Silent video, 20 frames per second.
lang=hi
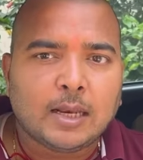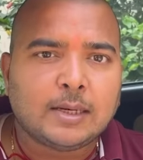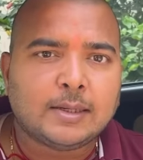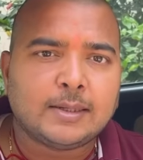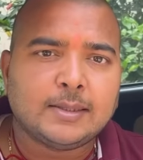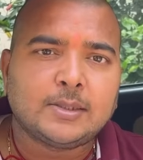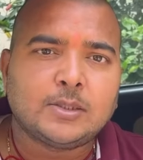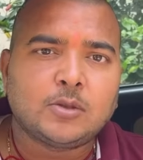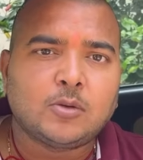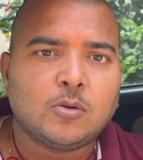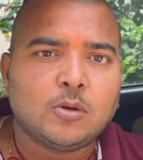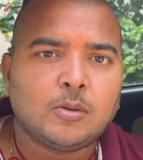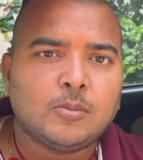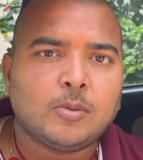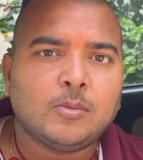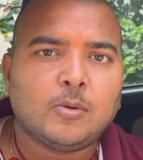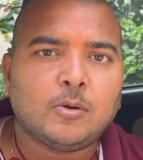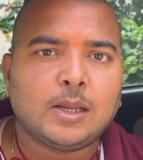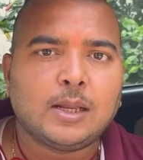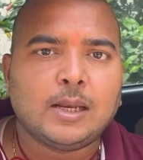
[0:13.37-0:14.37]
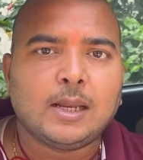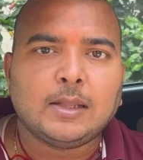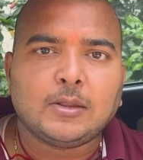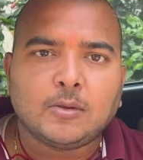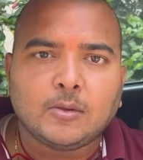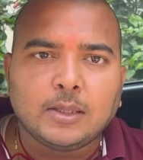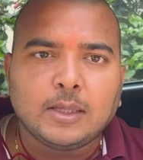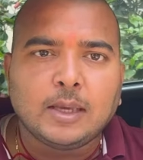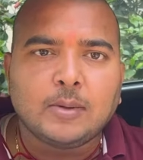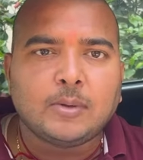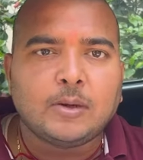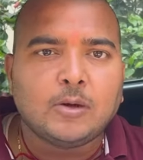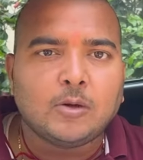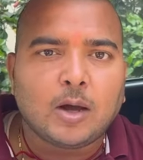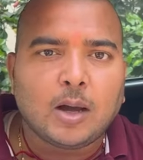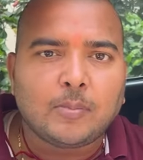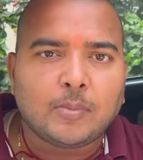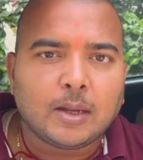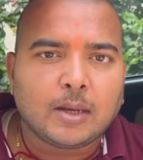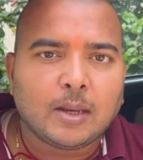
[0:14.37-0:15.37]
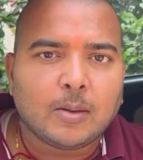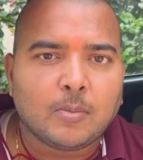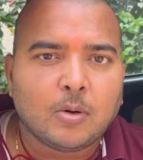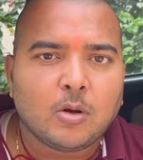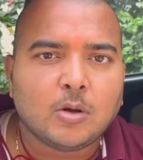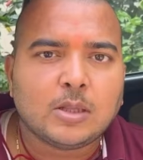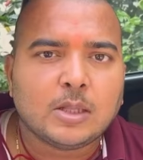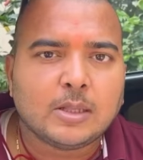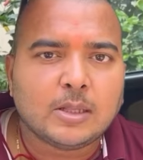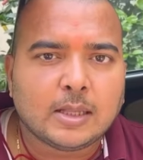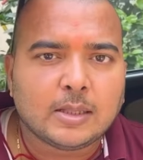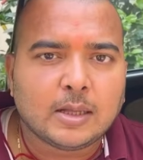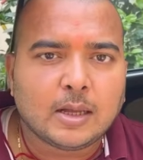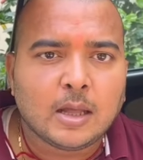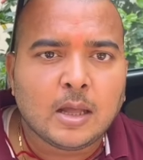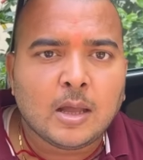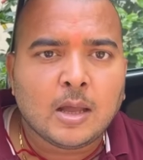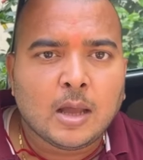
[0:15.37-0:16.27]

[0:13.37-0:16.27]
लेटेस्ट कोई भी मॉडल है तो ये वीडियो आपके लिए बहुत ही ज़्यादा